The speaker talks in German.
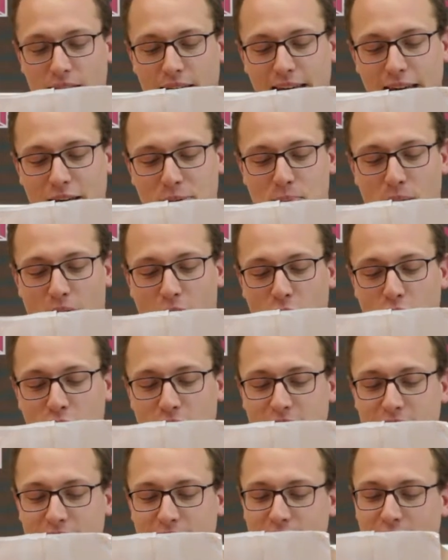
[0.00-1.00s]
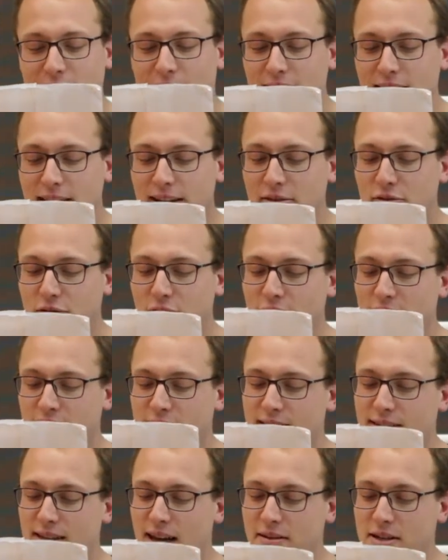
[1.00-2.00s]
Ich beaufsichtigte gerade den
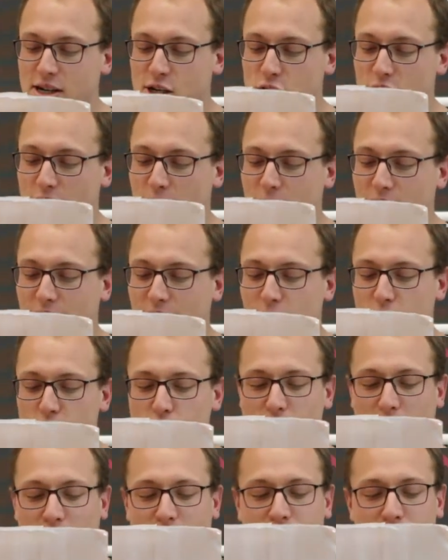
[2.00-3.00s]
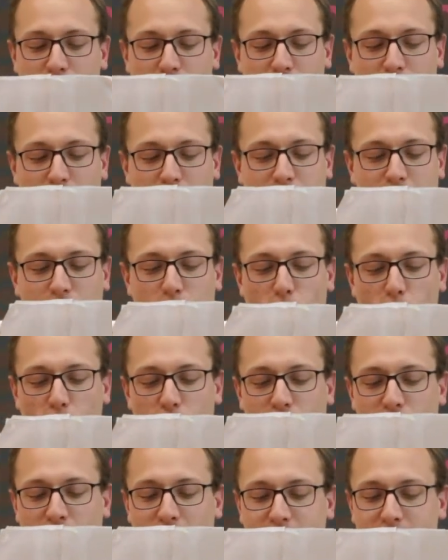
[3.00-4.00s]
vierten Sattelschlepper, der mit Steinen beladen den
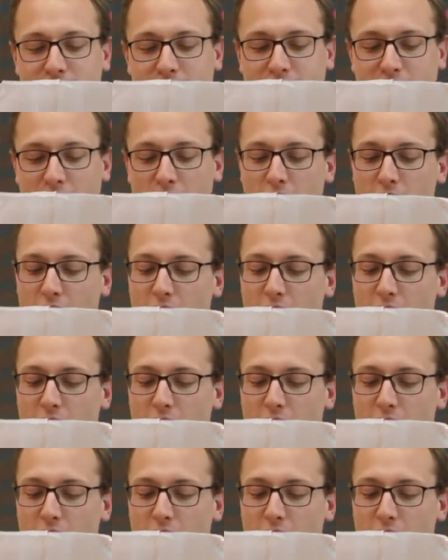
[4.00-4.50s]
Hof verließ,